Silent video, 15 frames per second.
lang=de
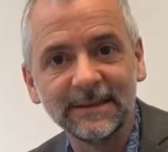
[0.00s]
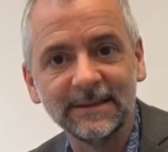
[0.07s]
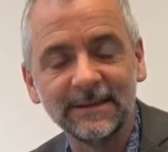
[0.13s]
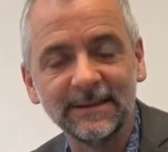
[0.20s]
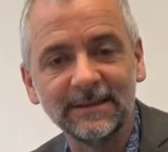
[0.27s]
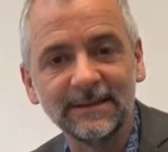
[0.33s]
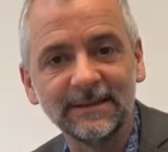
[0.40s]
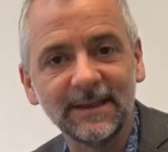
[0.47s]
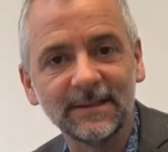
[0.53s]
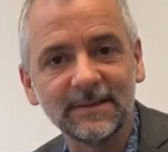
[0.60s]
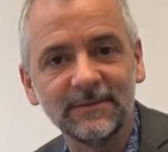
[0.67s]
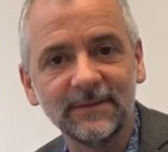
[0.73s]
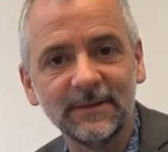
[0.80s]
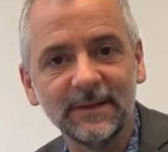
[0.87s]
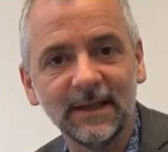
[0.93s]
äh,
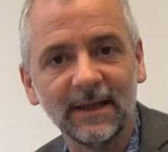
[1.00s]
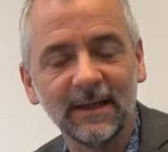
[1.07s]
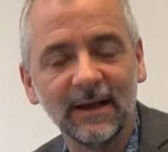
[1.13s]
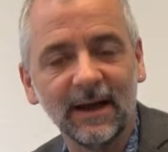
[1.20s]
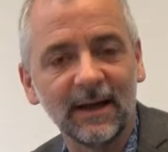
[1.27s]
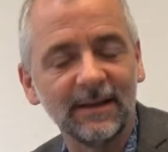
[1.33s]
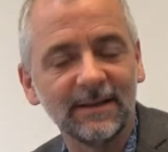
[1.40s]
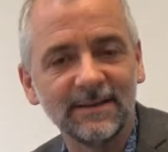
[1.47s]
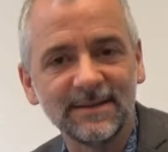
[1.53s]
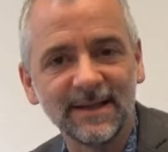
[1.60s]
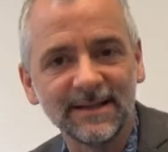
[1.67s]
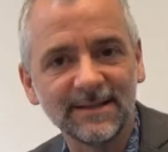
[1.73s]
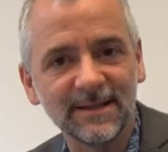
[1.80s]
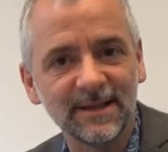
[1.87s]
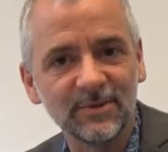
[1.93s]
dass wir einen
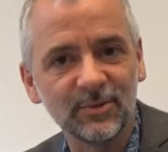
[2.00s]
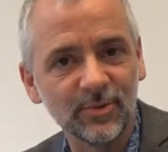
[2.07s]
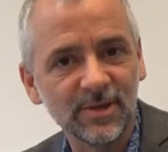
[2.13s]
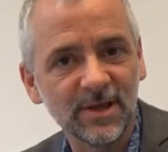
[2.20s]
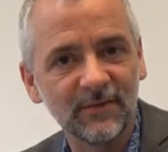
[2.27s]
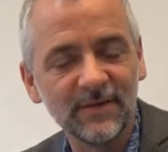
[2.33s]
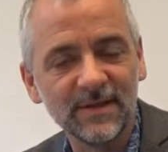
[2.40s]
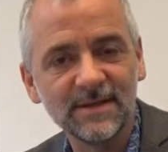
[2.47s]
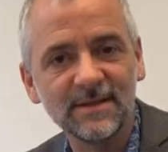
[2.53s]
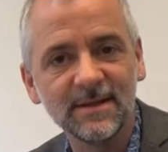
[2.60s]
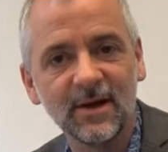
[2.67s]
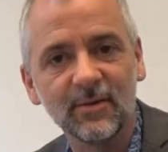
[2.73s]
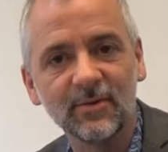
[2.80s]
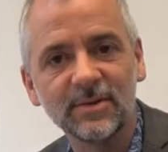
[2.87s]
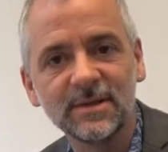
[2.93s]
Satz als unser Wissen
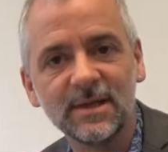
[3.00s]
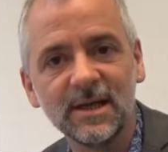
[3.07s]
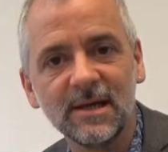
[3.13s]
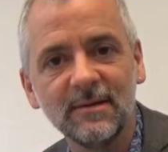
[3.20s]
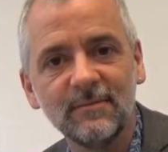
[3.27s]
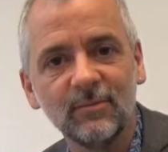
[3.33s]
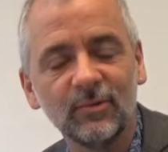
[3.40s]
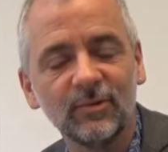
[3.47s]
ausgeben